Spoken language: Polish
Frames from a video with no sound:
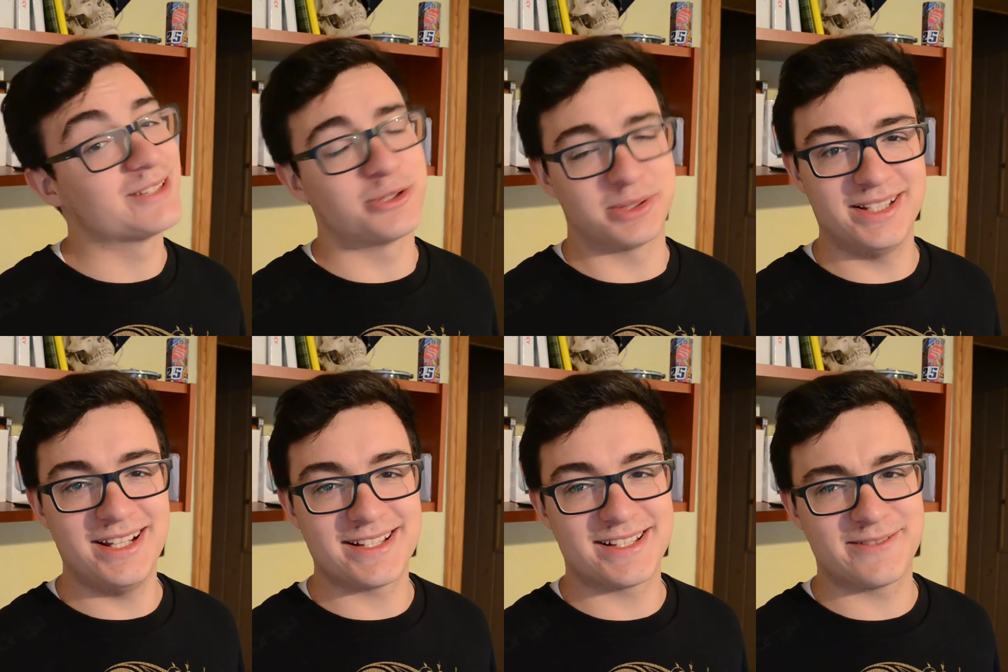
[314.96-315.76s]
To
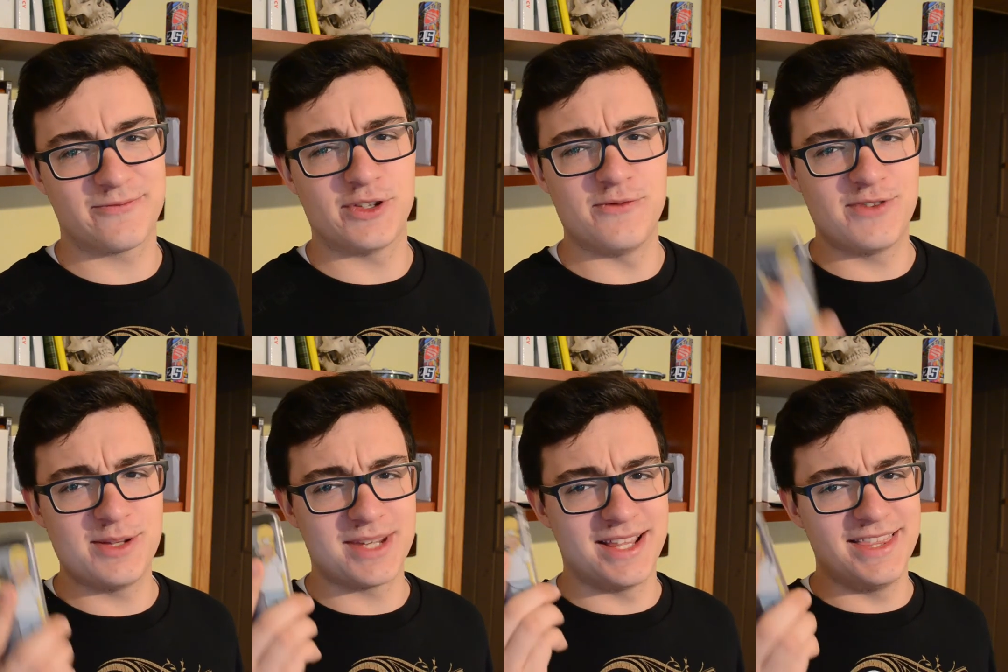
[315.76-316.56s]
tyle w tym
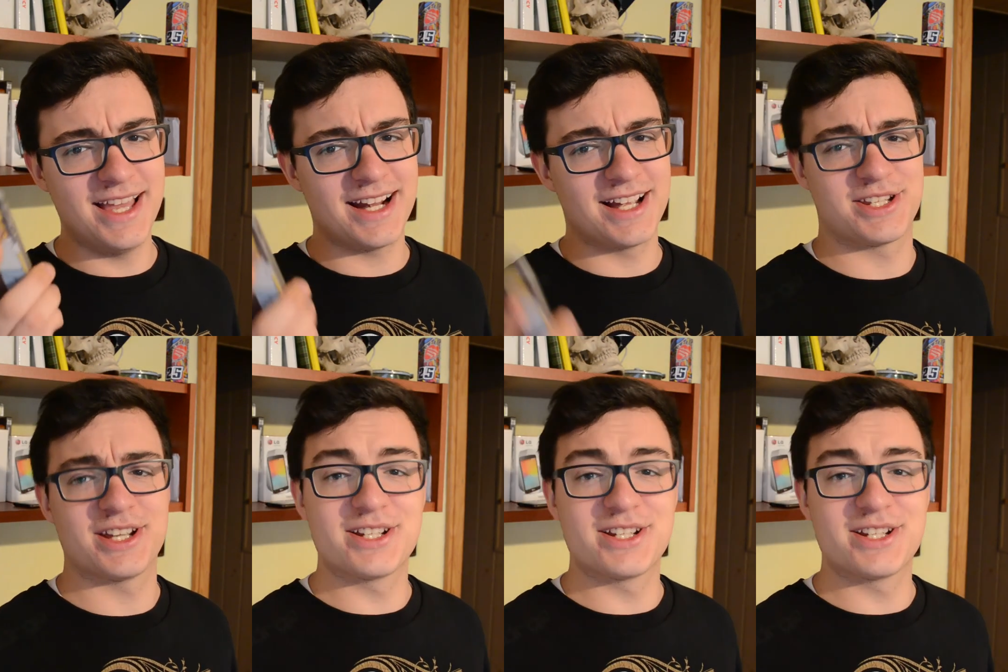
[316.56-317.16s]
filmie. Na razie.